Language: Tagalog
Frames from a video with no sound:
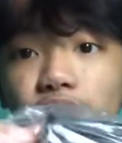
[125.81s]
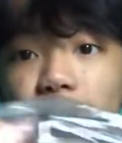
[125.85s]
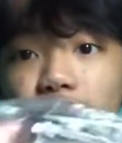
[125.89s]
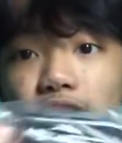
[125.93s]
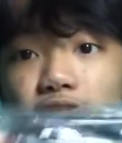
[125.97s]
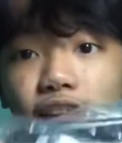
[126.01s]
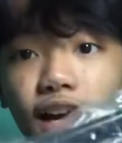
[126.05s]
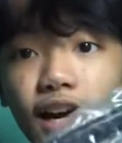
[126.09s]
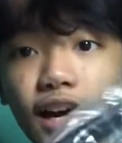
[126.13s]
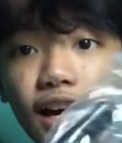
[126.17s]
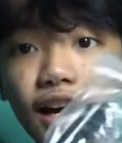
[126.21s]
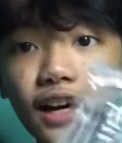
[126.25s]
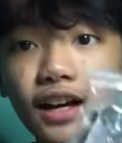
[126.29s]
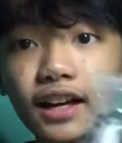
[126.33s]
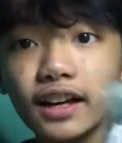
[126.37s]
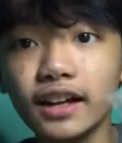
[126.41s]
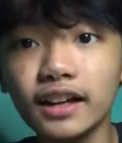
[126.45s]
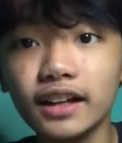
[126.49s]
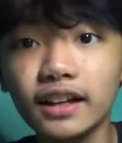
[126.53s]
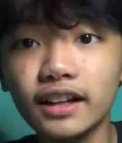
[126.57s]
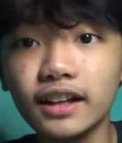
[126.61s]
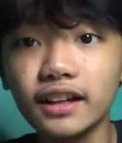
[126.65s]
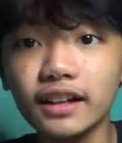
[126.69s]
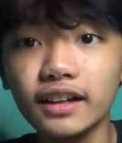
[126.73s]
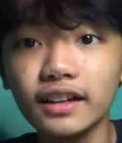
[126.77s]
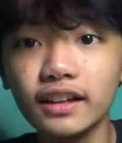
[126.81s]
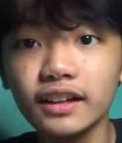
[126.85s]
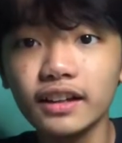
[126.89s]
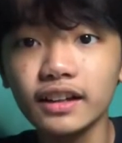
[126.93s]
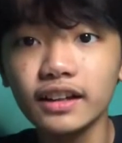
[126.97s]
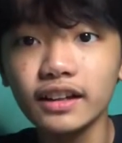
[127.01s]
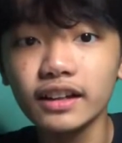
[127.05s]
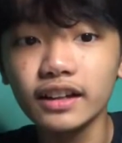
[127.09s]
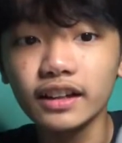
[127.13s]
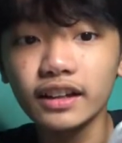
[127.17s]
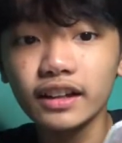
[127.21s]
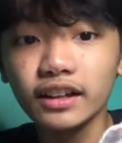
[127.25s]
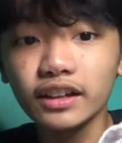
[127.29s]
nila.
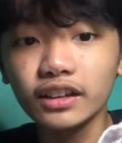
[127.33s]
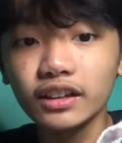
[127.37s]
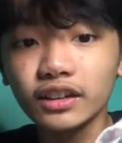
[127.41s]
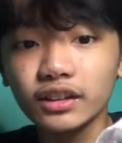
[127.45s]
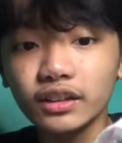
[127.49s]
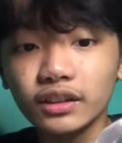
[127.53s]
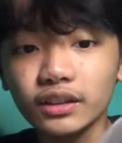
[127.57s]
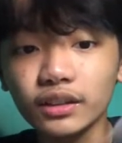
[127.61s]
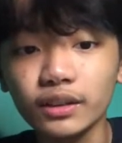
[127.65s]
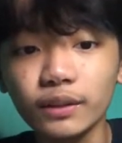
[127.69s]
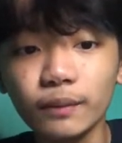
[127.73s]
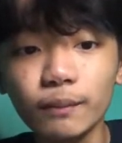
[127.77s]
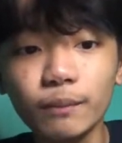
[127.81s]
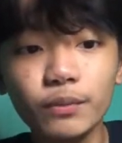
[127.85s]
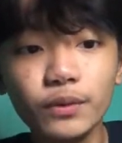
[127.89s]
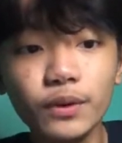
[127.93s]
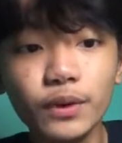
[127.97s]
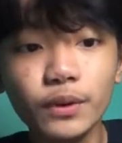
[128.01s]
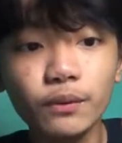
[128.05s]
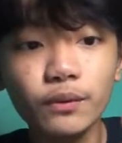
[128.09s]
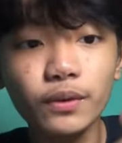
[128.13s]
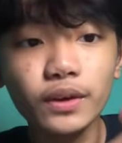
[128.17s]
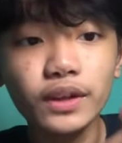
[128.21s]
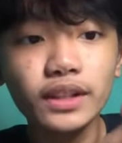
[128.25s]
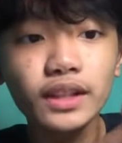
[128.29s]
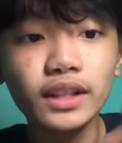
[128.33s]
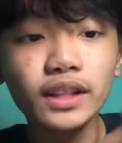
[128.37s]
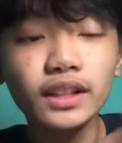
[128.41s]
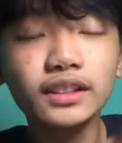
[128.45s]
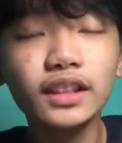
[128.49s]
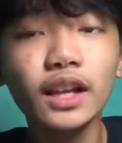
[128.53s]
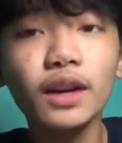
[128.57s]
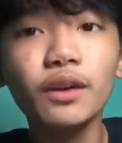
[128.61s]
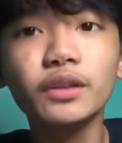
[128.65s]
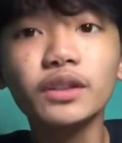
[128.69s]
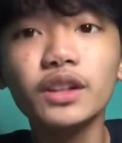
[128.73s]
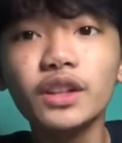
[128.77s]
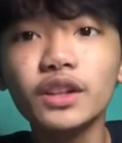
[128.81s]
Ito, yung pin nila.
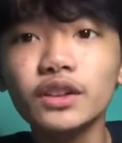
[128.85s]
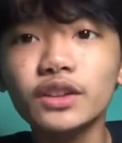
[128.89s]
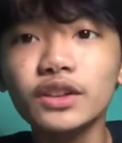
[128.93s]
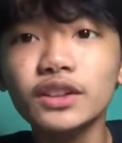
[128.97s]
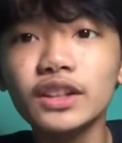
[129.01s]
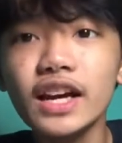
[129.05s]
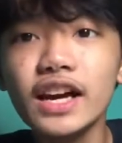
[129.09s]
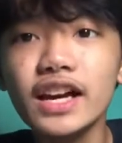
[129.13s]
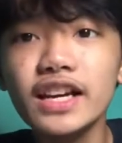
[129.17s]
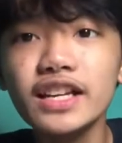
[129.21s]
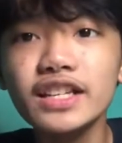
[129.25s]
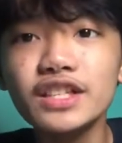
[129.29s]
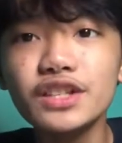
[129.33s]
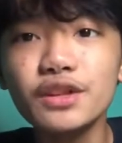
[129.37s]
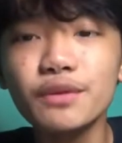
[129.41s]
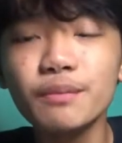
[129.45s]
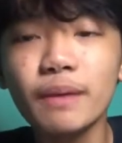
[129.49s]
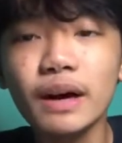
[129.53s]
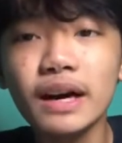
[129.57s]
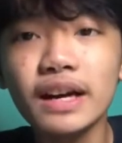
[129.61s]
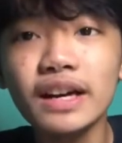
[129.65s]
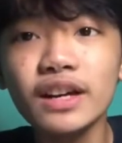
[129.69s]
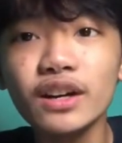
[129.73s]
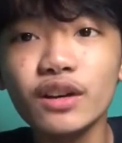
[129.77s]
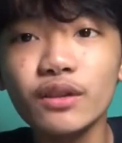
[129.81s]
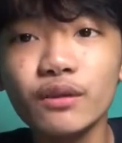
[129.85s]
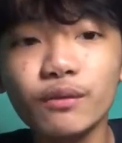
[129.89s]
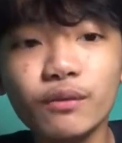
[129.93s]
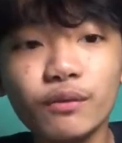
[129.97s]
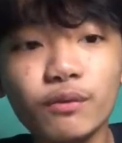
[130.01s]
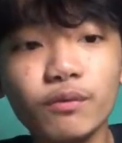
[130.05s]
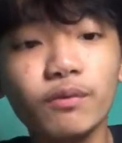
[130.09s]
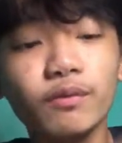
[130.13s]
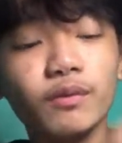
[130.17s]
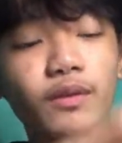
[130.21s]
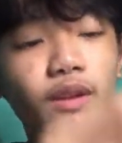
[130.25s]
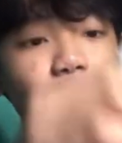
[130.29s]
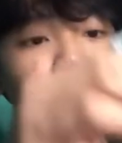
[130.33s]
Tawag dito, guys, yung parang
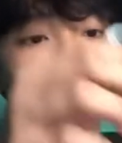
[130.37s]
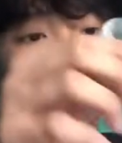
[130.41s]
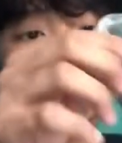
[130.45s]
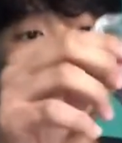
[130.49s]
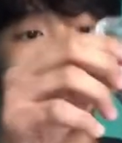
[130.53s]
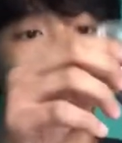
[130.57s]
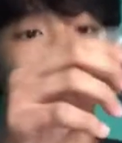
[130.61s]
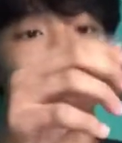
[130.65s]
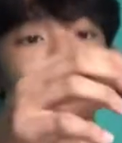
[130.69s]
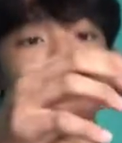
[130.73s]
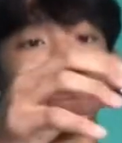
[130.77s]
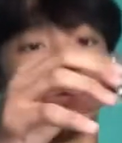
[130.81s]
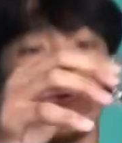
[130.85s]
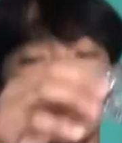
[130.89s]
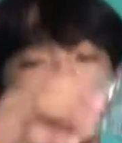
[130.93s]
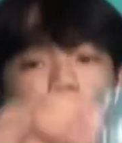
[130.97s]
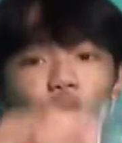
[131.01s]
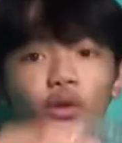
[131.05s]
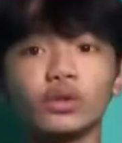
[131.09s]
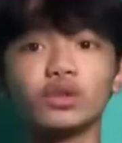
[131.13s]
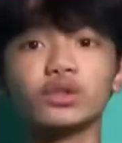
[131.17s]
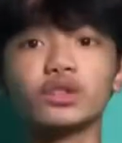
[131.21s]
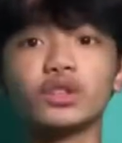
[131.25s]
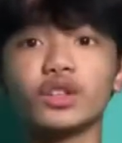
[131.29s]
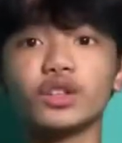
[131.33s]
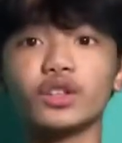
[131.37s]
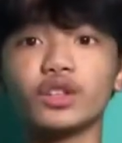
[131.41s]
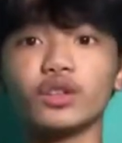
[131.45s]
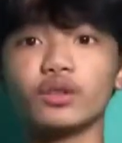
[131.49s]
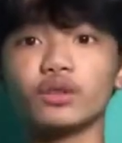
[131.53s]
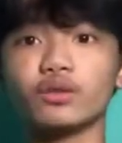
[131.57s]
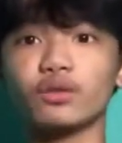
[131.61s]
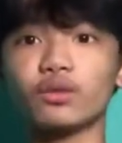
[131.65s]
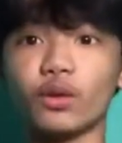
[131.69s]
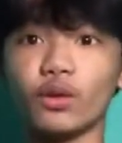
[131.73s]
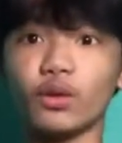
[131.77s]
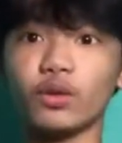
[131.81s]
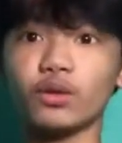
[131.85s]
older ng
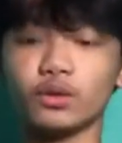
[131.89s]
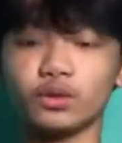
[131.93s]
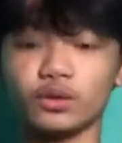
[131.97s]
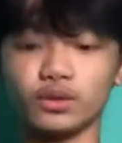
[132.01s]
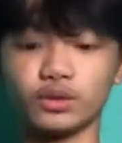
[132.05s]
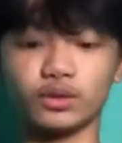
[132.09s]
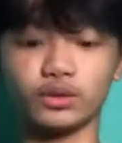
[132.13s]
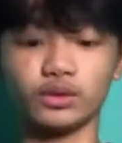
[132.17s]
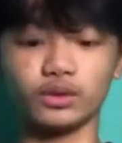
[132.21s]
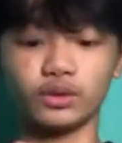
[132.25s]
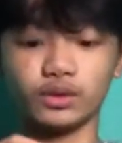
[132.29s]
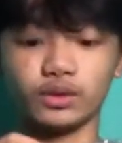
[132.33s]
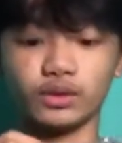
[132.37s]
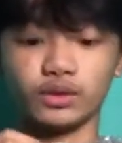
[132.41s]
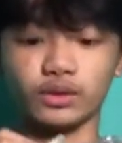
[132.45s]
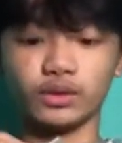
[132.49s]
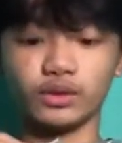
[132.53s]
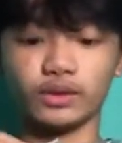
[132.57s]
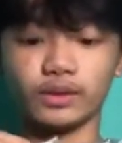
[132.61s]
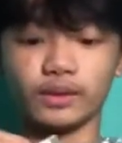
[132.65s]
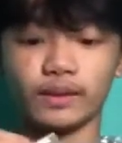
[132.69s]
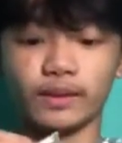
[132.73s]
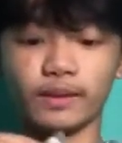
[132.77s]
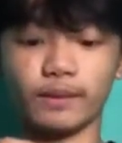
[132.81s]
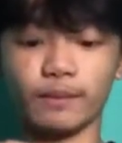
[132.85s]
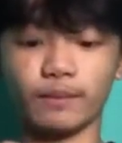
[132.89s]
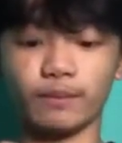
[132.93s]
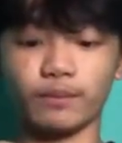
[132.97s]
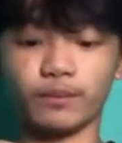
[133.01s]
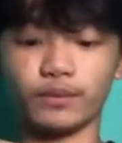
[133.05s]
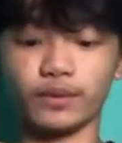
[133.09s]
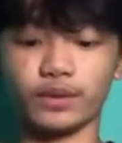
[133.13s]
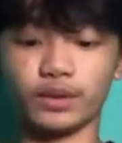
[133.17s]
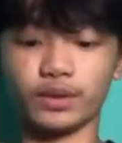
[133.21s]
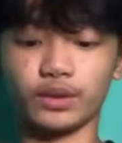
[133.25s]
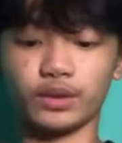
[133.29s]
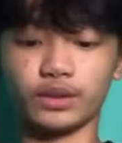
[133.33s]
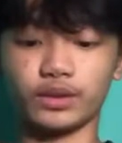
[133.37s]
phone.
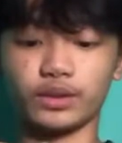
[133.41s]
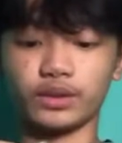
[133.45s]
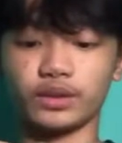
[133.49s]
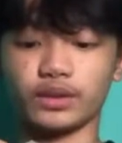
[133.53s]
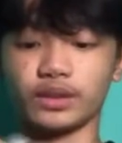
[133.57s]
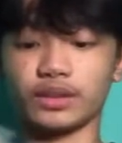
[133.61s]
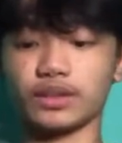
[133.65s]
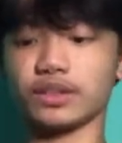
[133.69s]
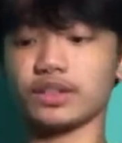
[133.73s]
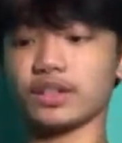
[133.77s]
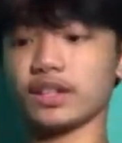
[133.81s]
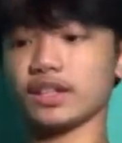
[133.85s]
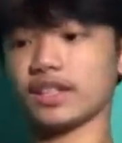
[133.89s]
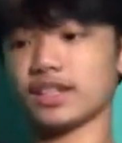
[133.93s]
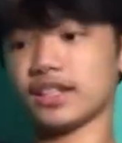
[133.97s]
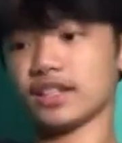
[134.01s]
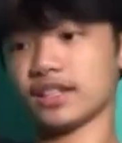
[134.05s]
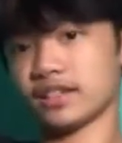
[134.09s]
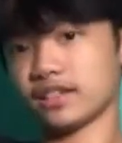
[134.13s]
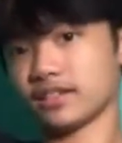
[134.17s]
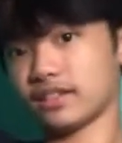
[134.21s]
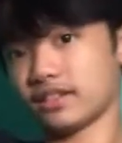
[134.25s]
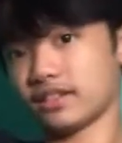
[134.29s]
No, yung ganyan.